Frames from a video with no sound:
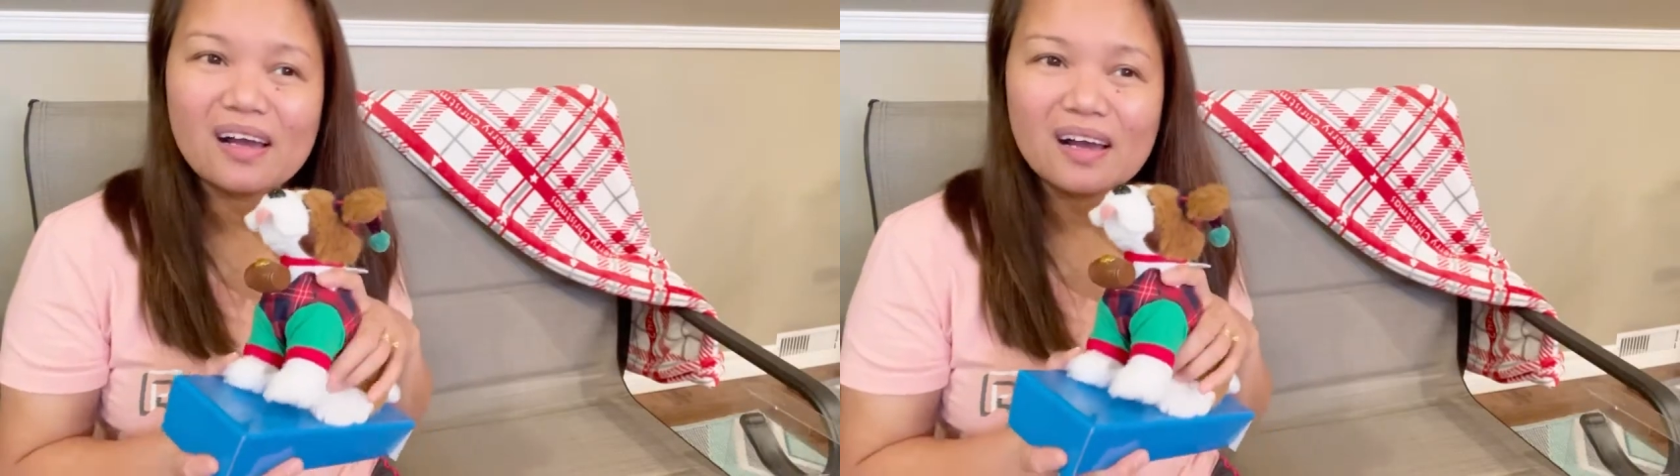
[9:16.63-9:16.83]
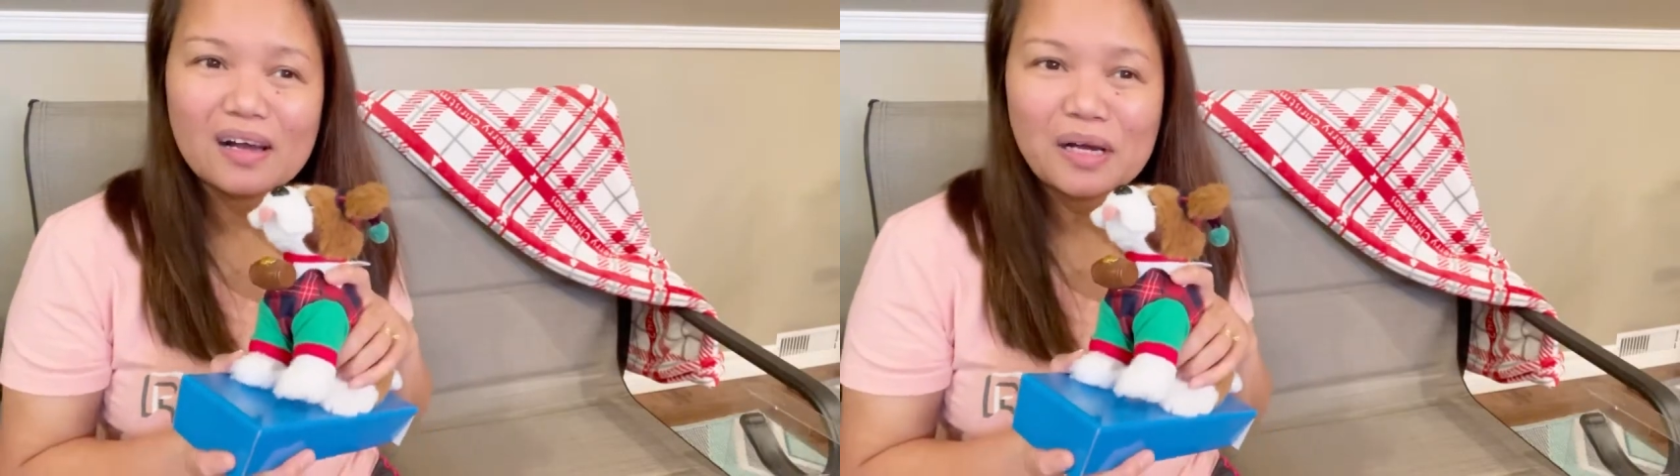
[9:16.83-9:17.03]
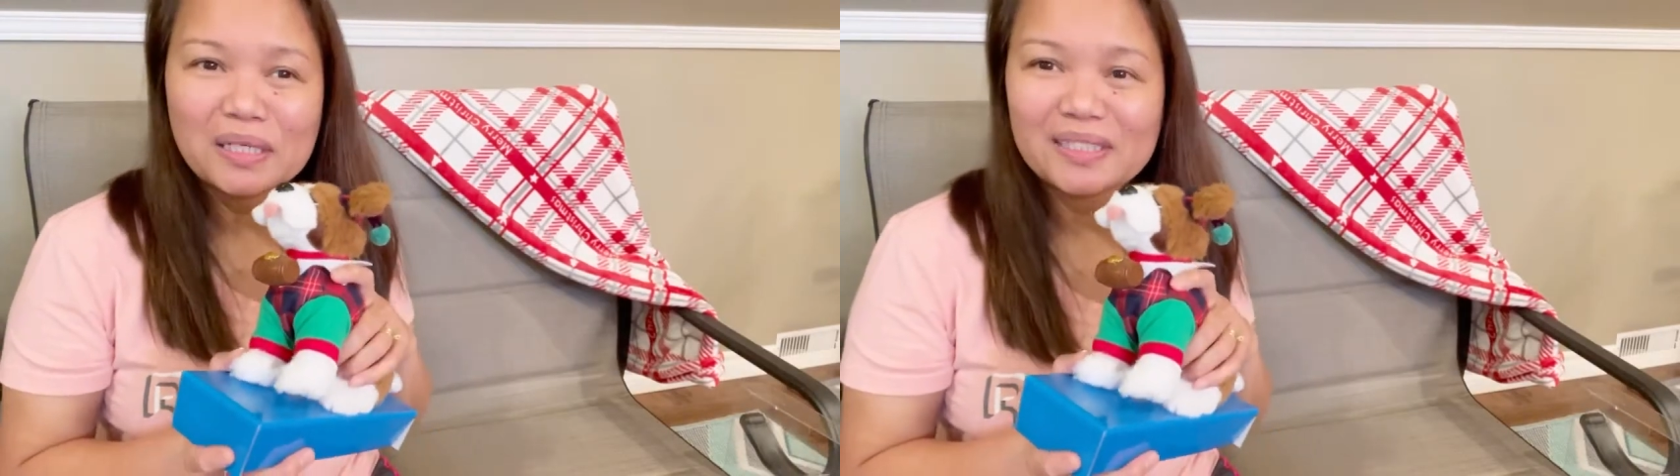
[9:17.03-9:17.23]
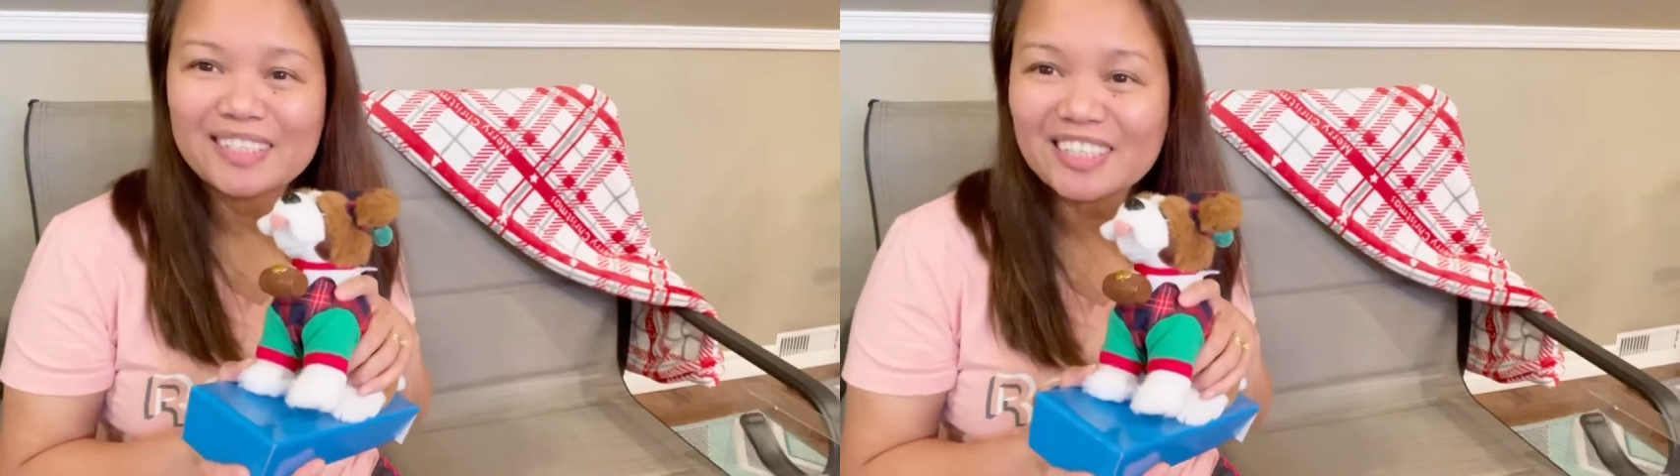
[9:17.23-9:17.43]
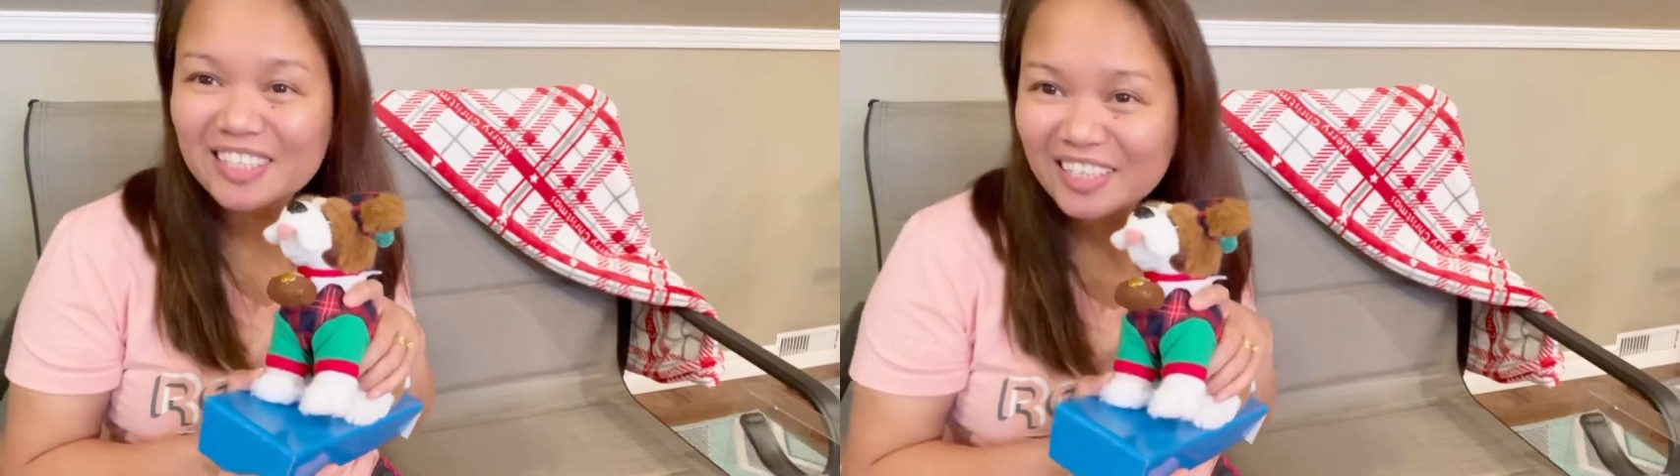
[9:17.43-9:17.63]
uh,
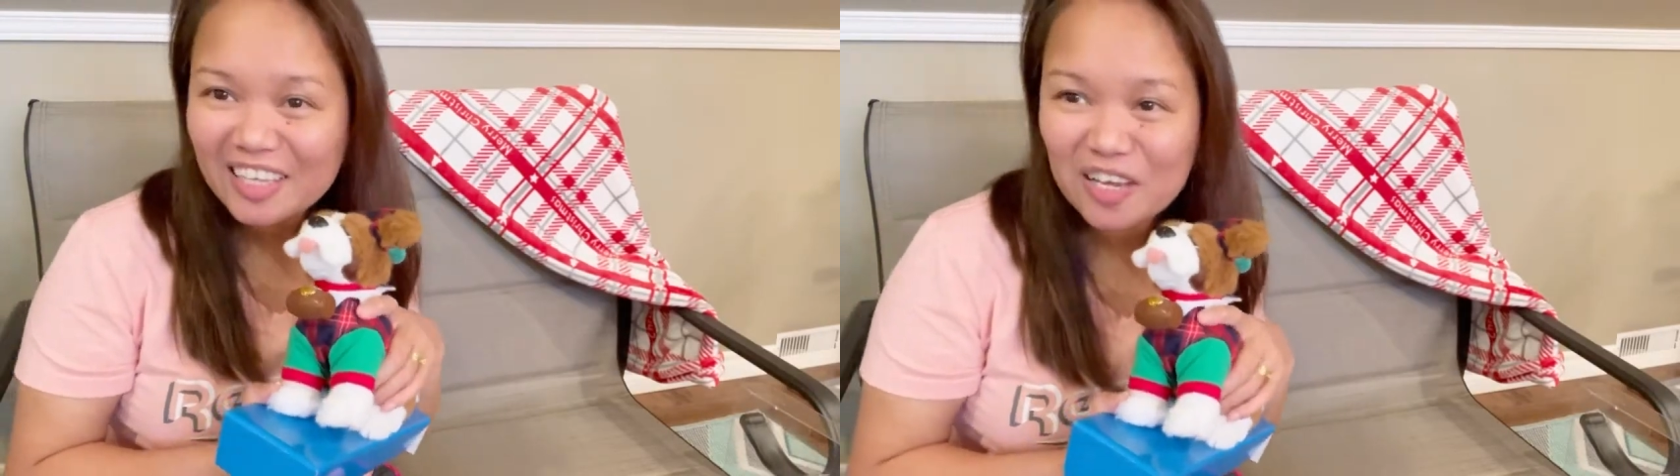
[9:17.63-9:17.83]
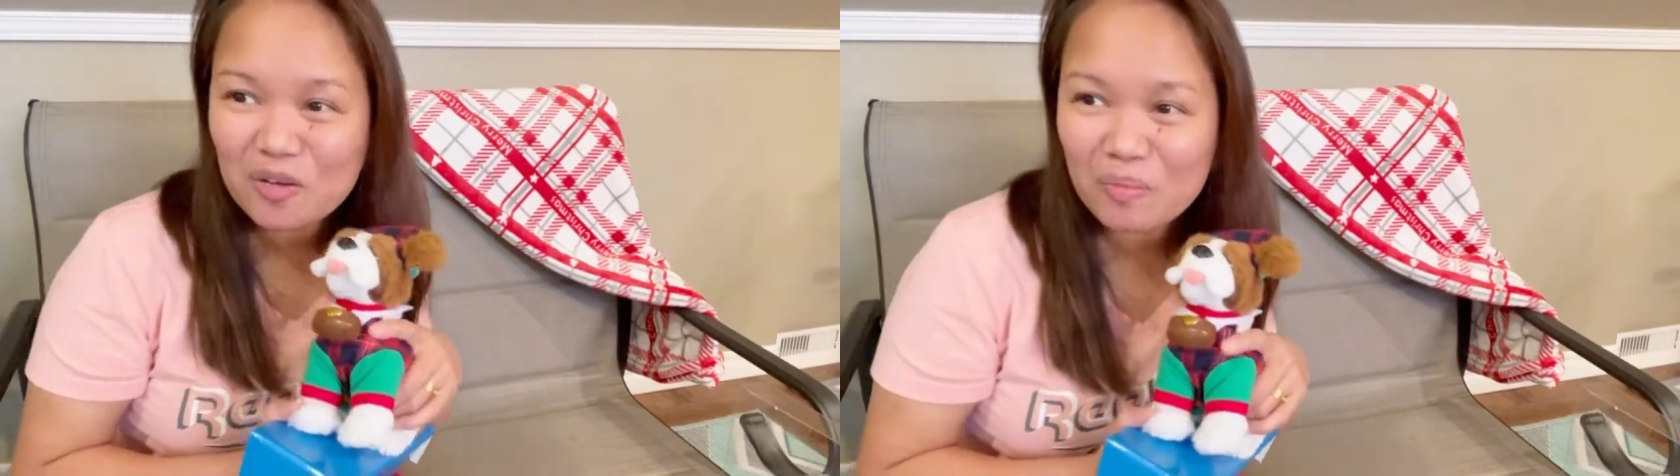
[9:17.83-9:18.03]
hindi na tayo